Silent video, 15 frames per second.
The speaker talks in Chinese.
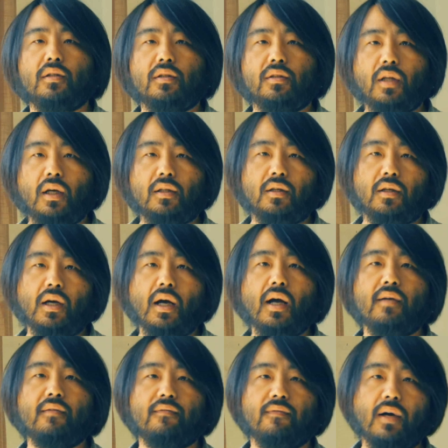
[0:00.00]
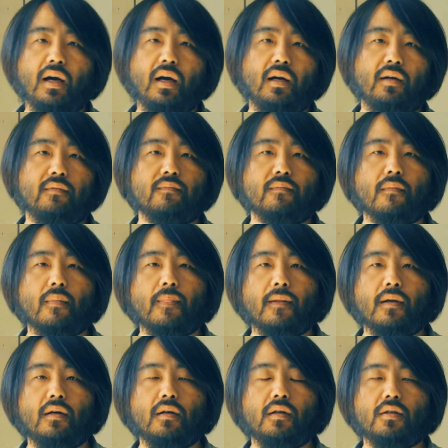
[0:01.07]
他的看法，
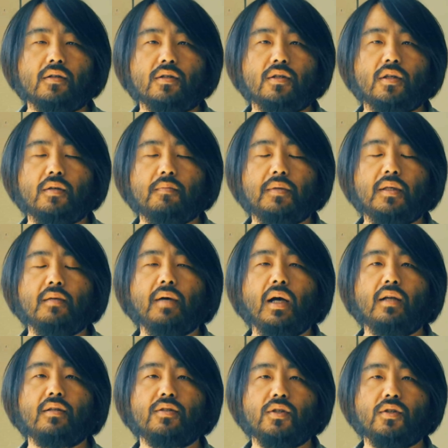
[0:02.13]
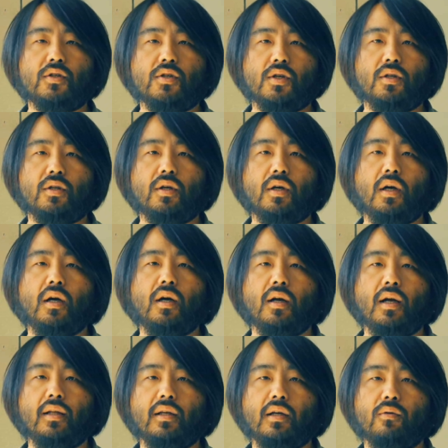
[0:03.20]
呃，是以批判精神啊
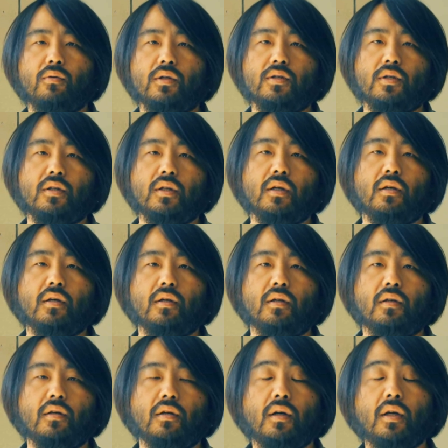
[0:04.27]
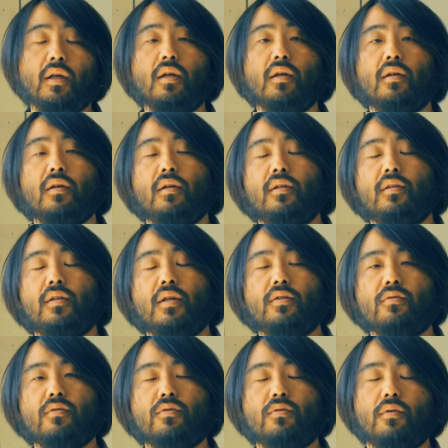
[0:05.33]
看待鬼神的。哎，也
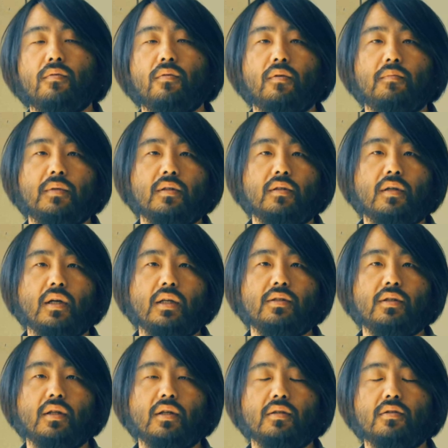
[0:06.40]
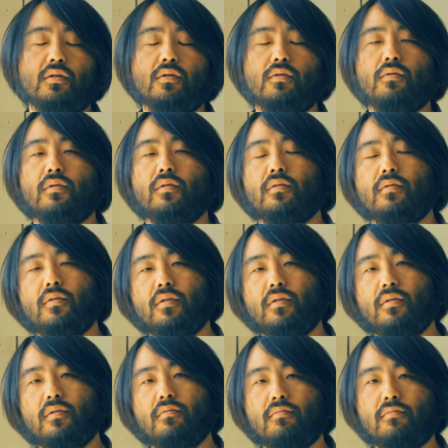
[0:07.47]
就是说，我们看起来是说，其
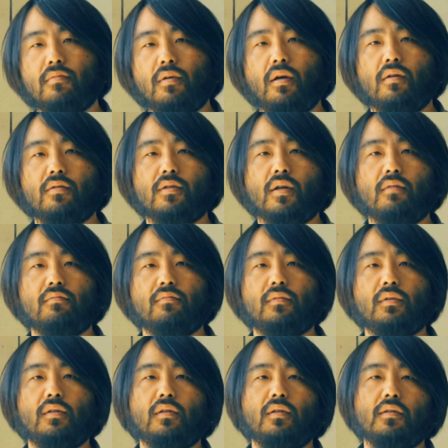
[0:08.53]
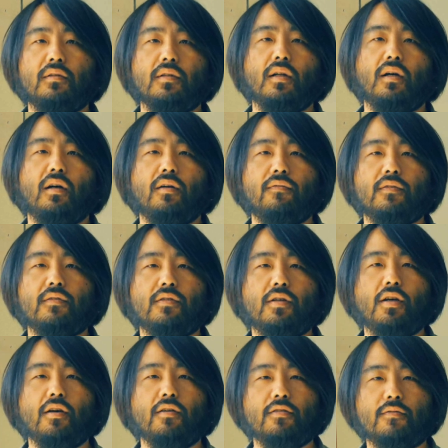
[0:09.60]
实好像，啊，封
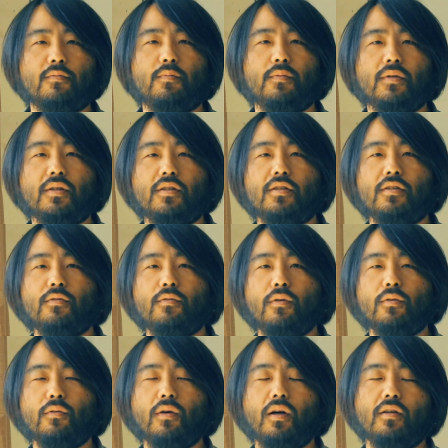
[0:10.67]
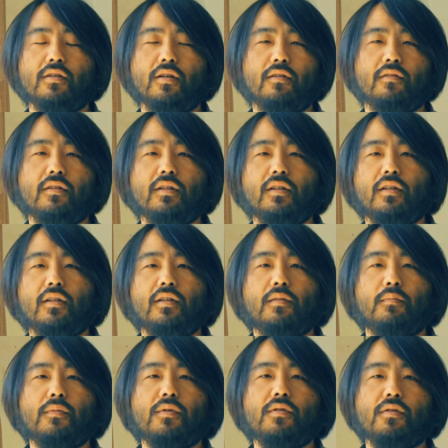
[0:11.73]
建迷信活动好像。
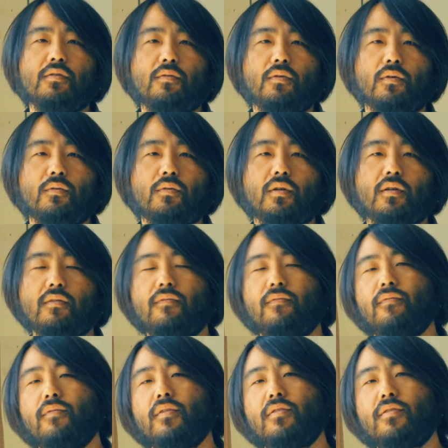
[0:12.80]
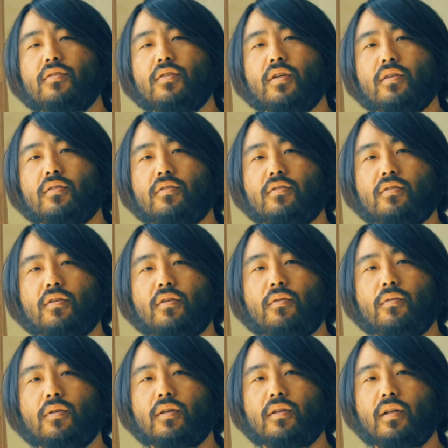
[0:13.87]
迷信活动和封建社
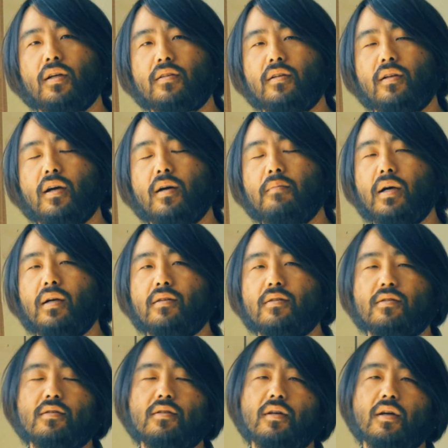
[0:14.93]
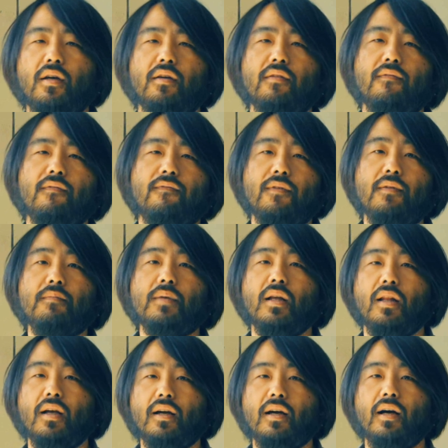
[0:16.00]
会它是两码事，应该分别
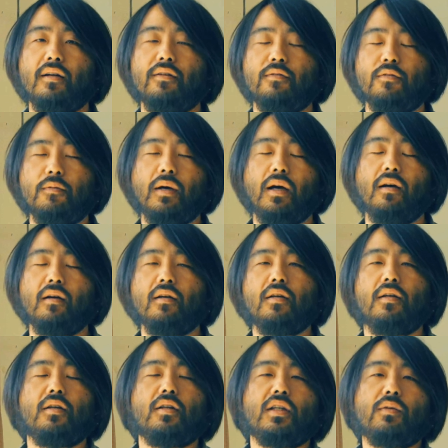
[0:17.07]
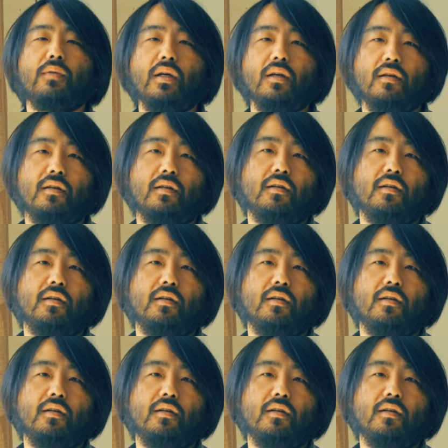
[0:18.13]
来看，对吧？因为